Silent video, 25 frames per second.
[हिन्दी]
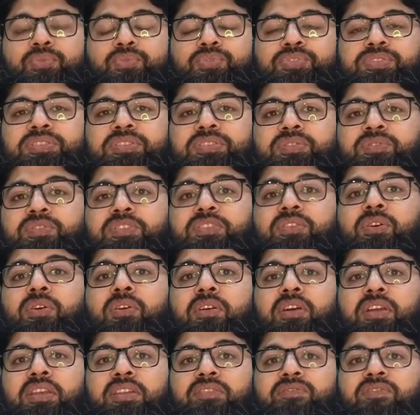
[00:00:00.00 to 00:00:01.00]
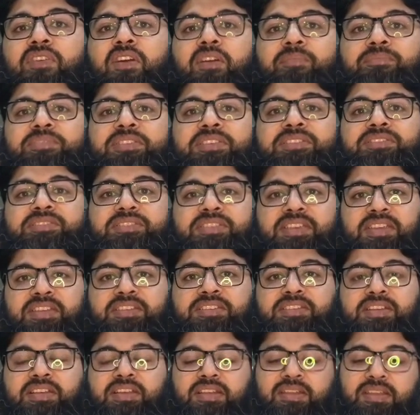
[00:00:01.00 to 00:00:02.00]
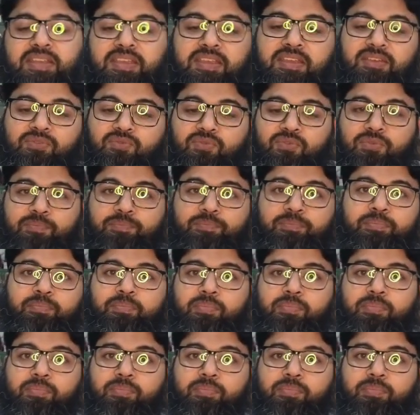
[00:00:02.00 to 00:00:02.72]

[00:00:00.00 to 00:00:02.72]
उस ऑयल फॉर्म से चेंज करके वो